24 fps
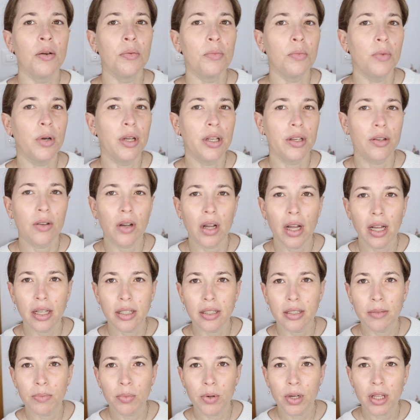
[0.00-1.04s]
Bueno,
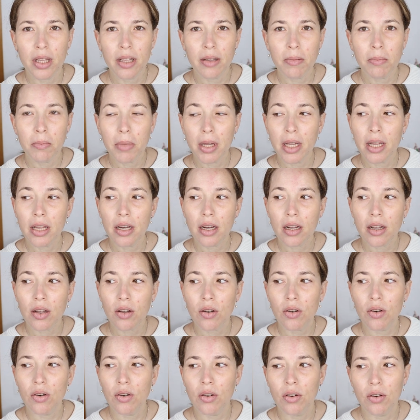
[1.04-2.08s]
allí pueden ver
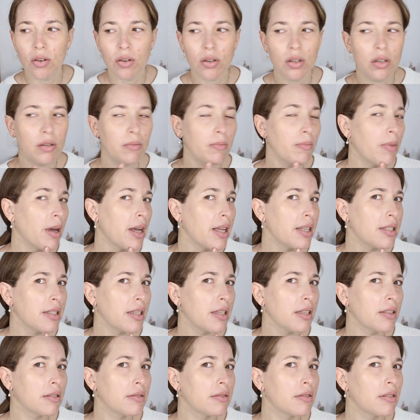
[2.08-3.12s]
con
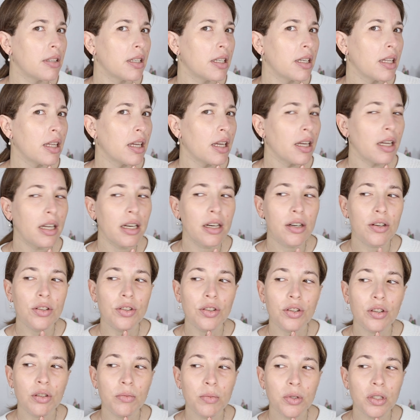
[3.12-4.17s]
base, ¿verdad? El
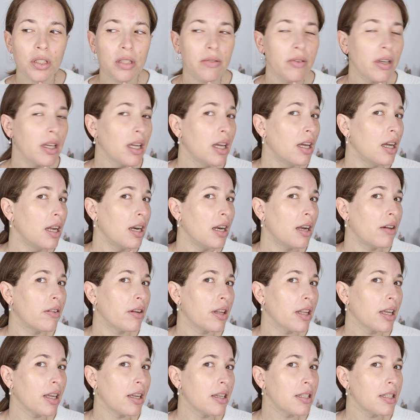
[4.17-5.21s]
rostro como se ve. La
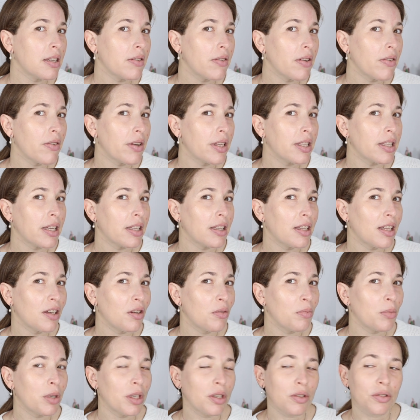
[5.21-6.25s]
verdad es que se ve bastante
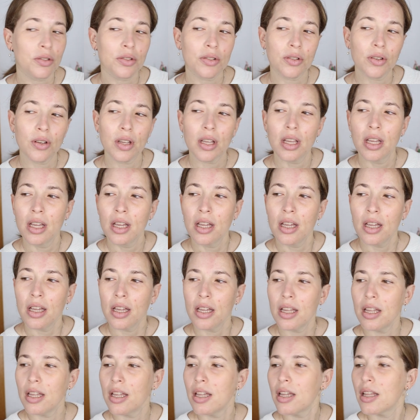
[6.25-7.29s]
luminoso, ¿eh?
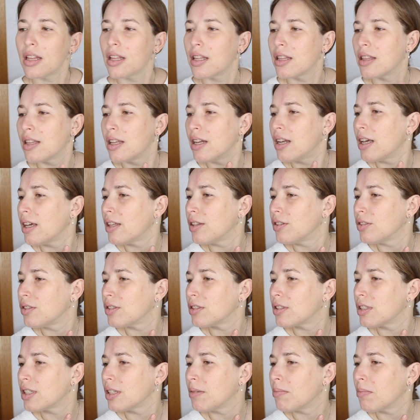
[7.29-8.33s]
Y de este lado
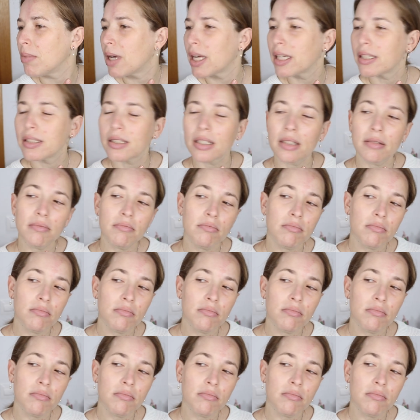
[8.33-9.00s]
sin base.